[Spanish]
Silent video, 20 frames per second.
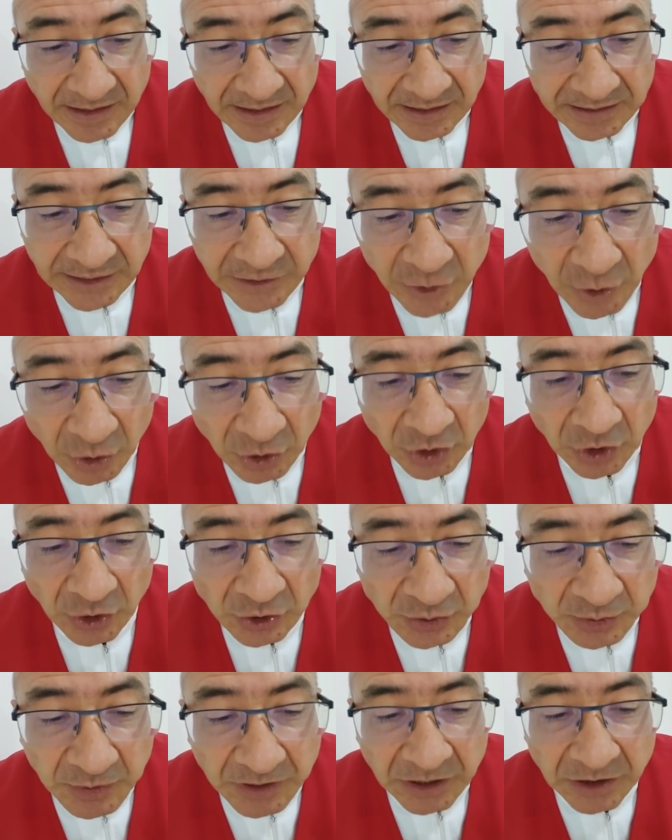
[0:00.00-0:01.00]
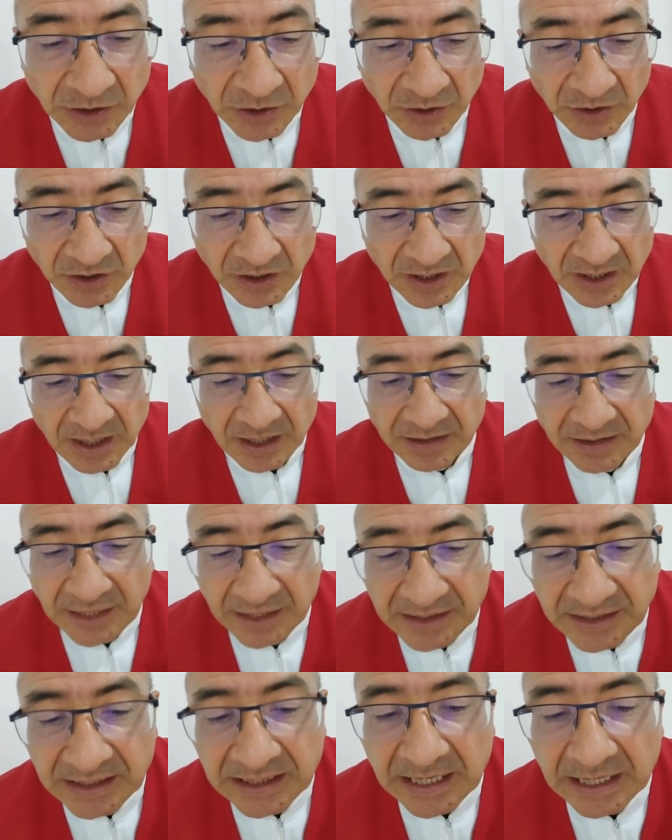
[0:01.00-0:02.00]
Señor Dios mío,
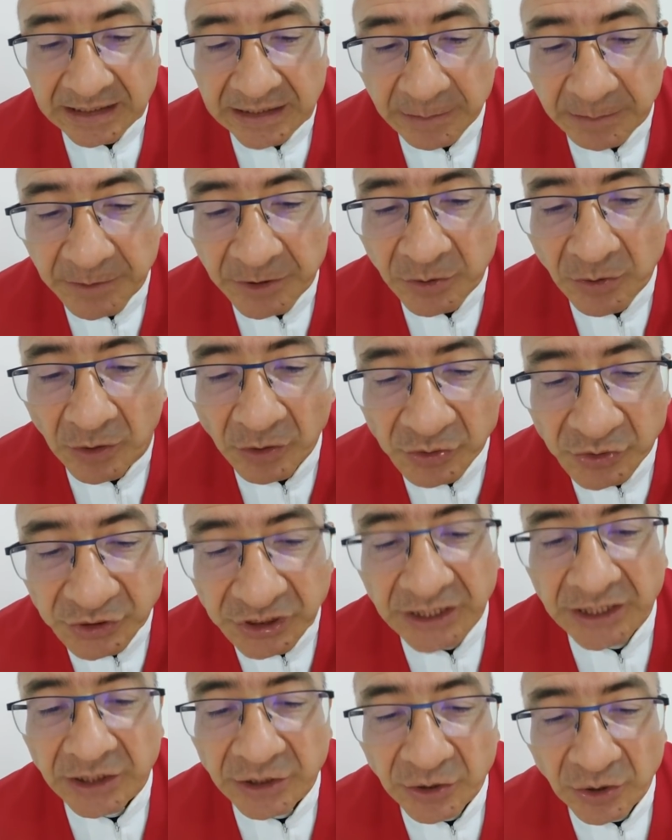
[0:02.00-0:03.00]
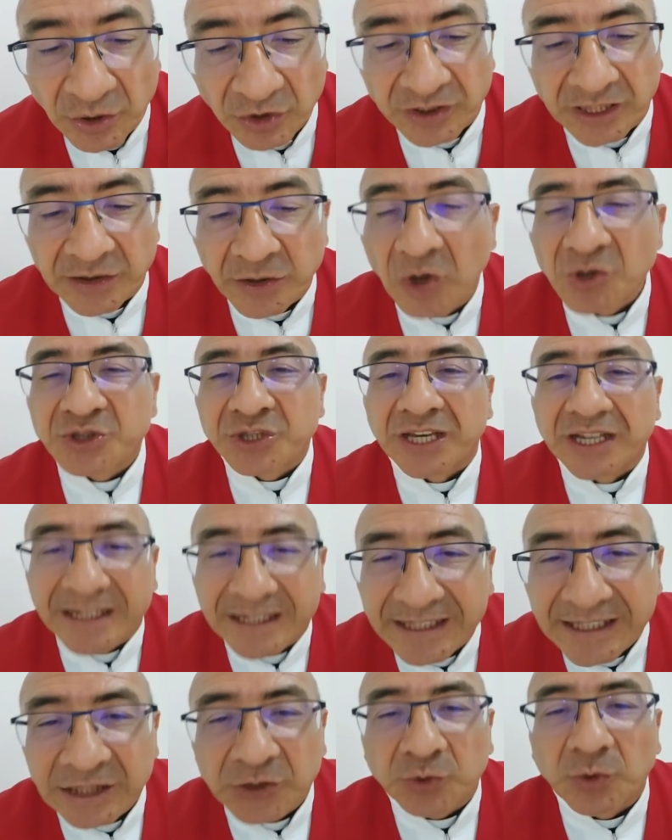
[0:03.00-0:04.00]
de día te pido auxilio, de noche
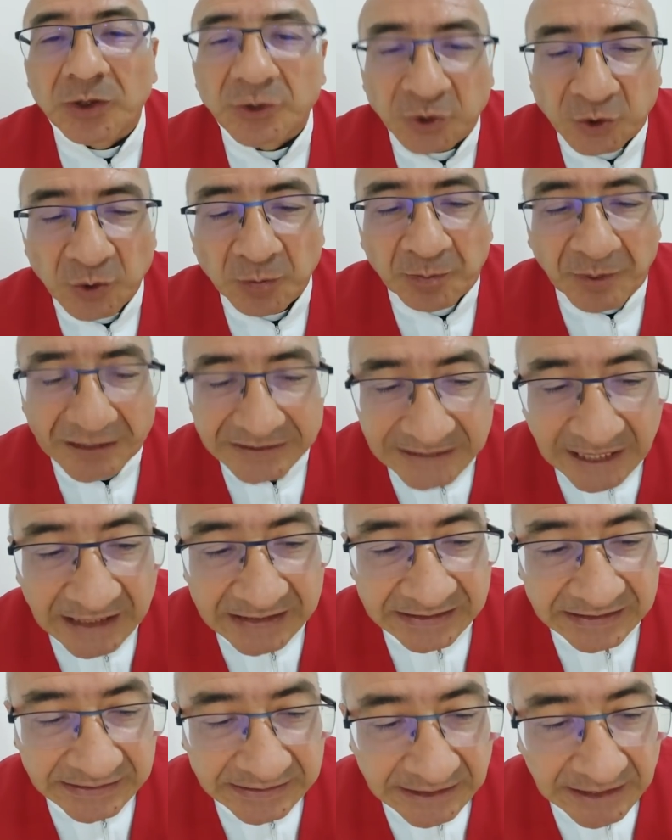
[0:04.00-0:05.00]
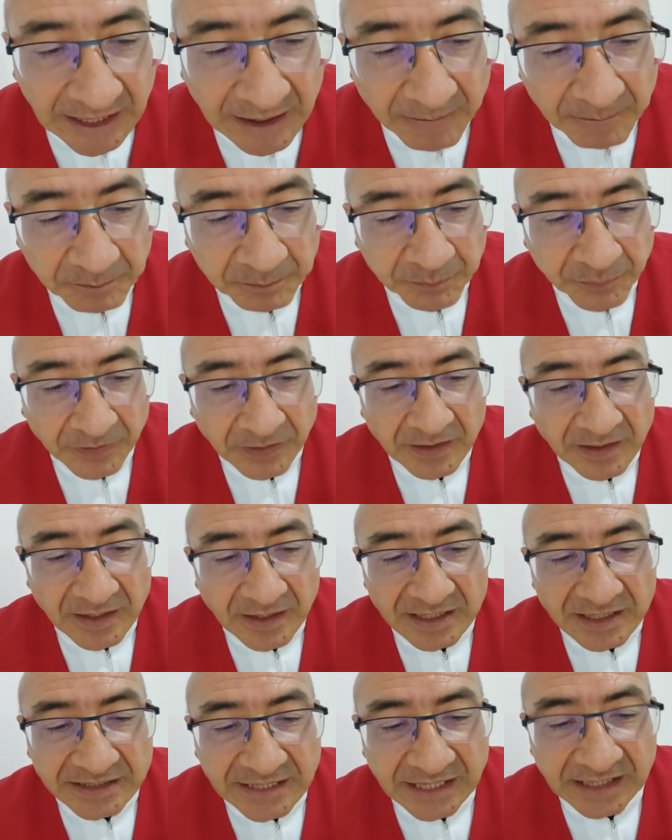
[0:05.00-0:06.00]
grito en tu presencia.
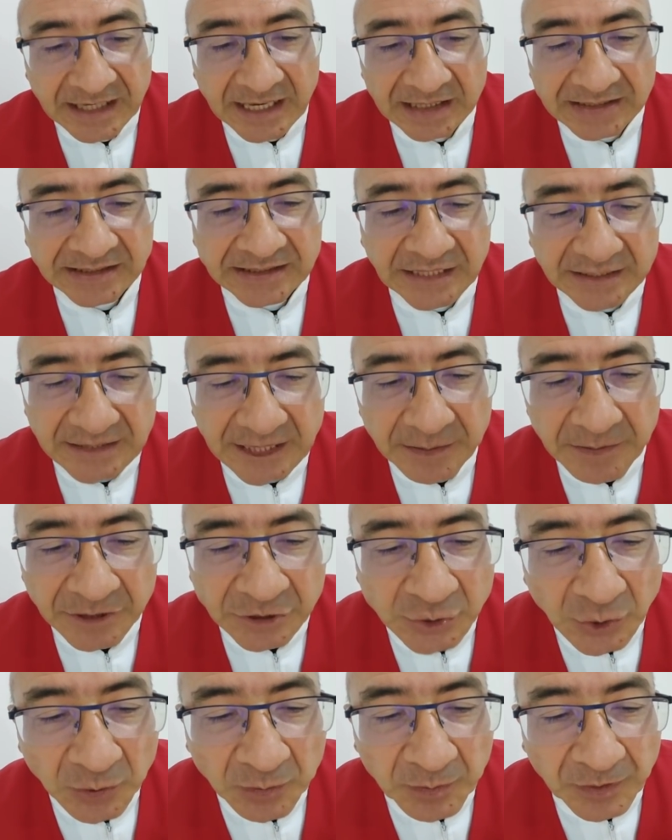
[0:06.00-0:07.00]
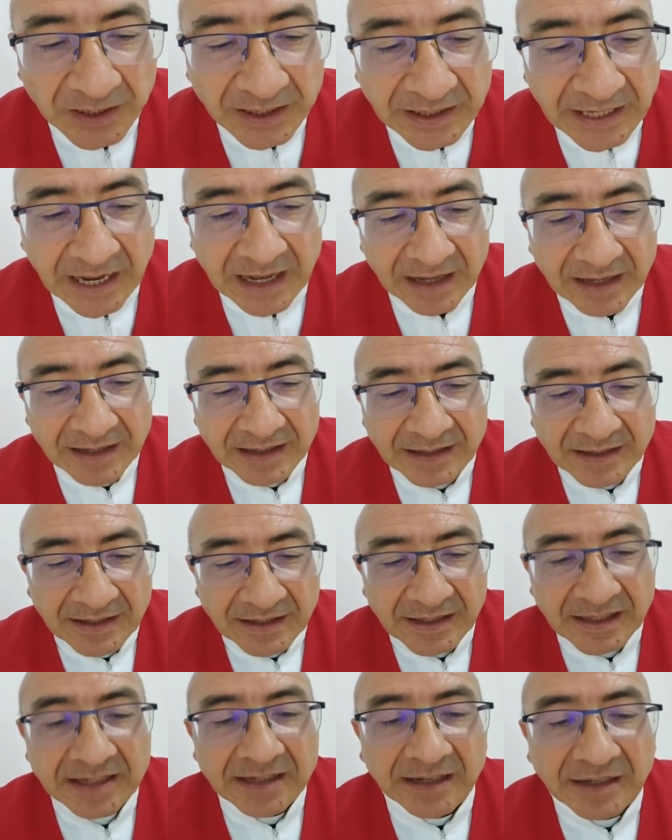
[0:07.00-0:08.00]
Llegue hasta ti mi súplica,
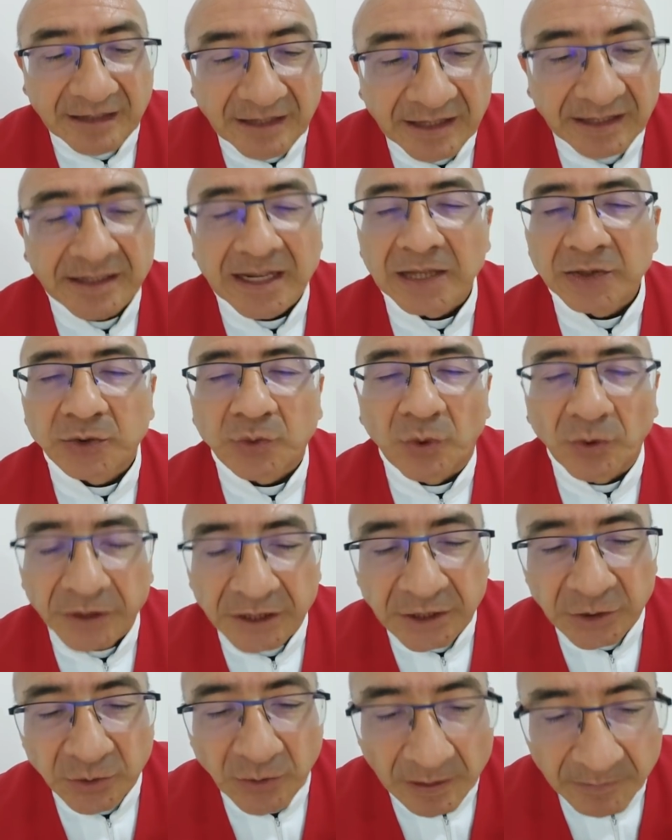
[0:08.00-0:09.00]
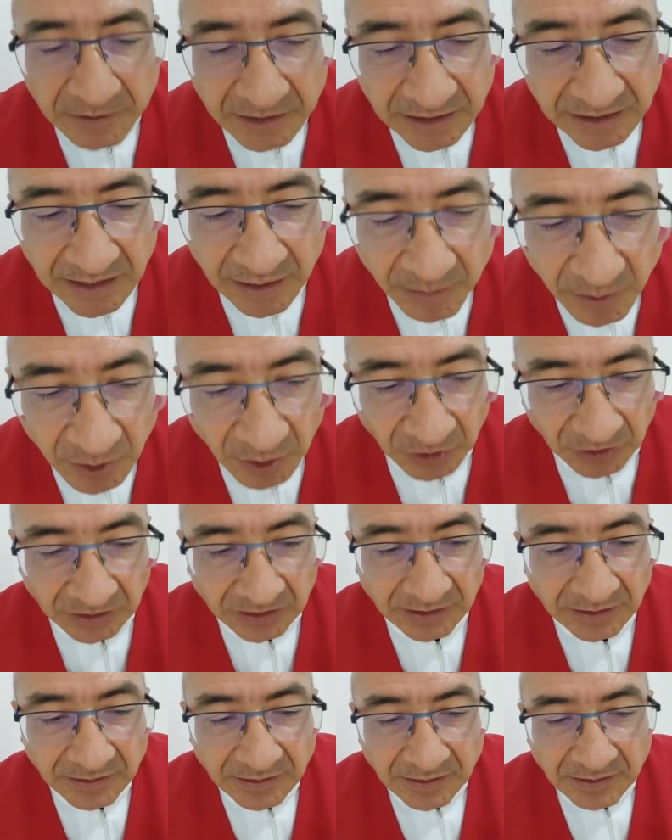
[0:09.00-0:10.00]
inclina tu oído a mi clamor,
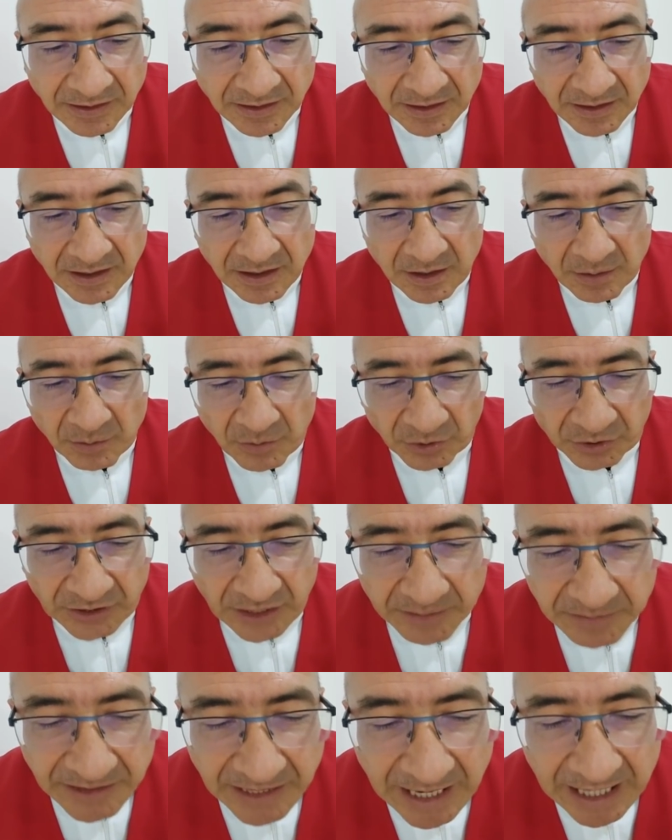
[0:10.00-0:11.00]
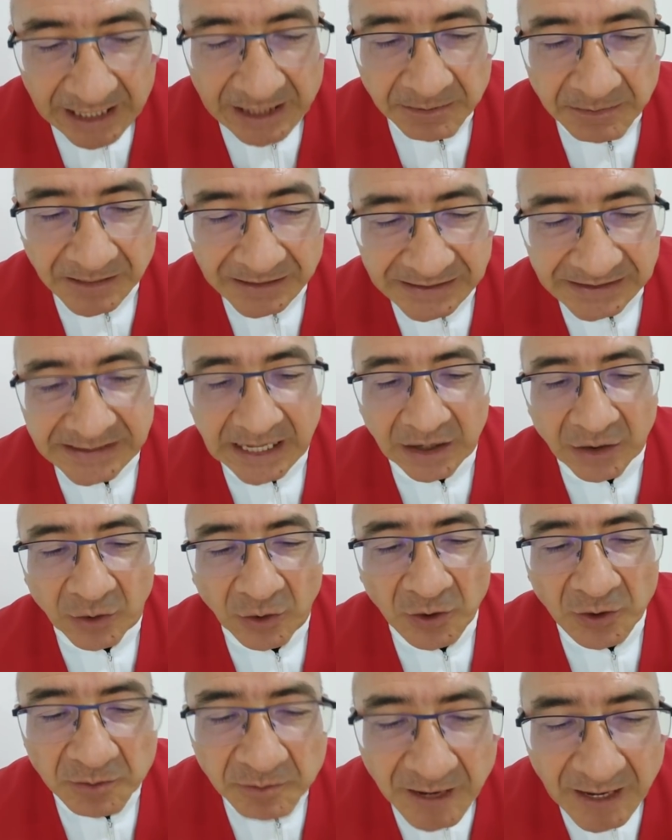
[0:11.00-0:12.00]
porque mi alma está
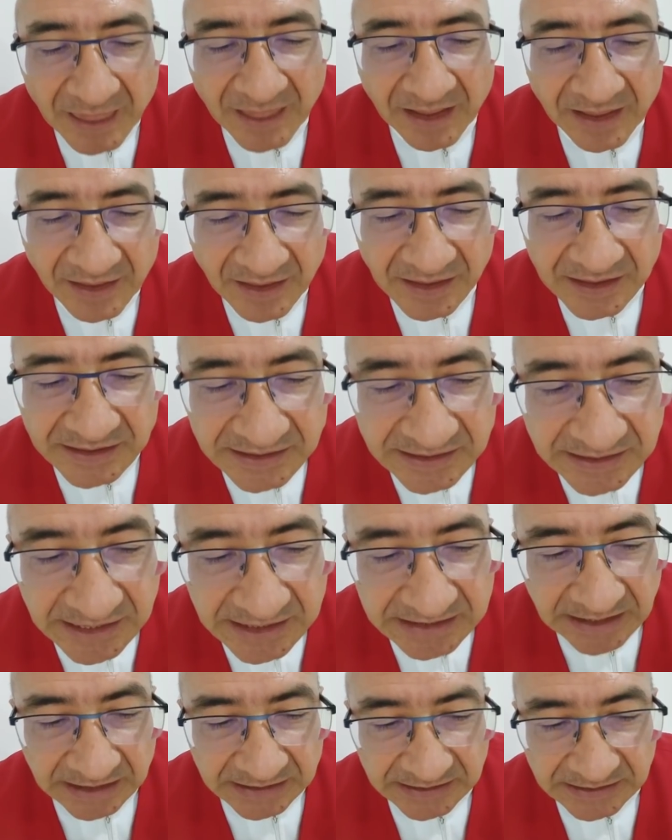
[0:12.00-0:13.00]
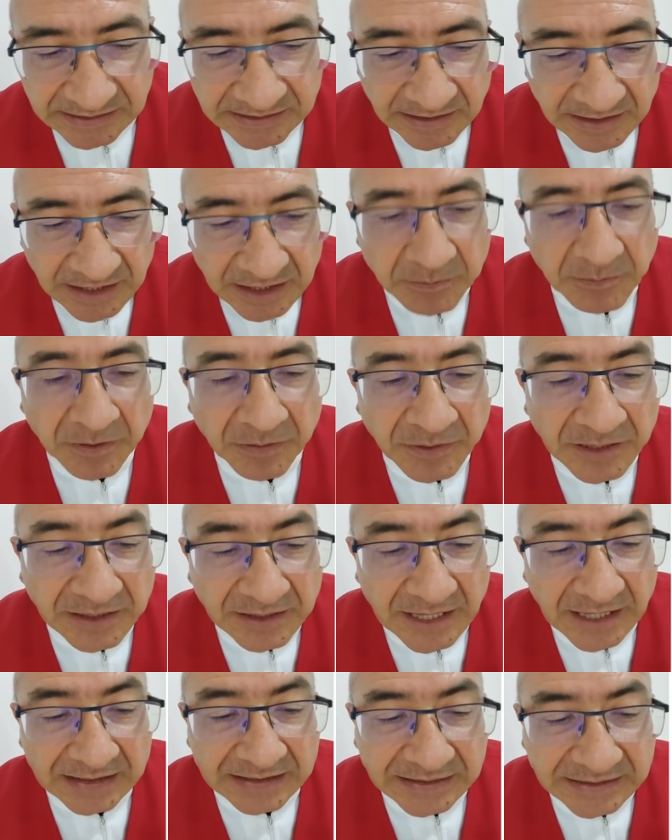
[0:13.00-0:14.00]
colmada de desdichas y mi
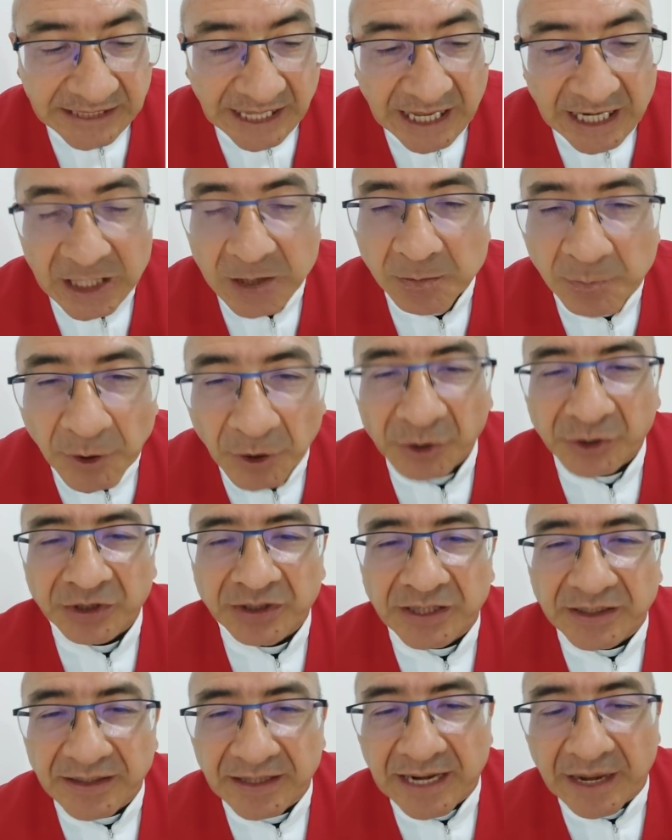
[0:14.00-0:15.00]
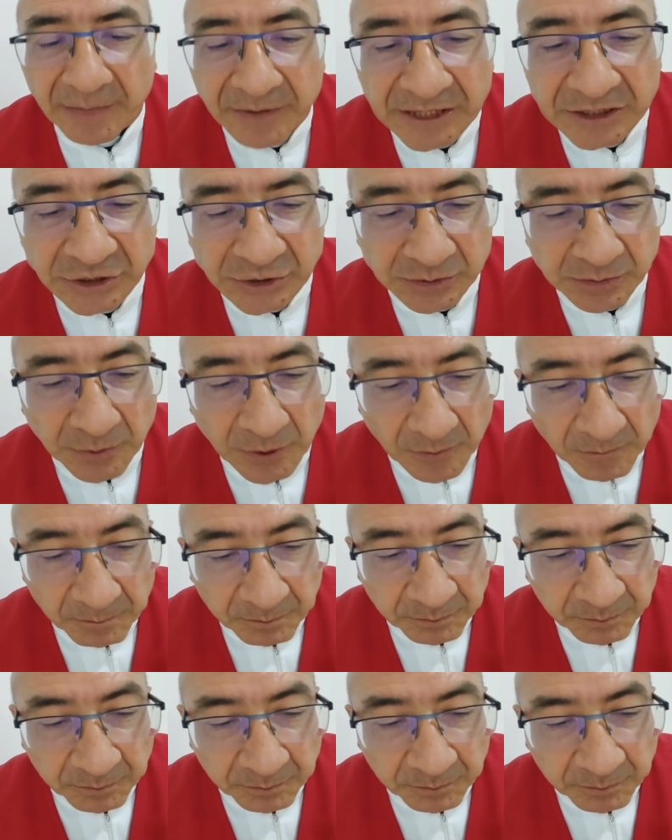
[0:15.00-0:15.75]
vida está al borde del abismo.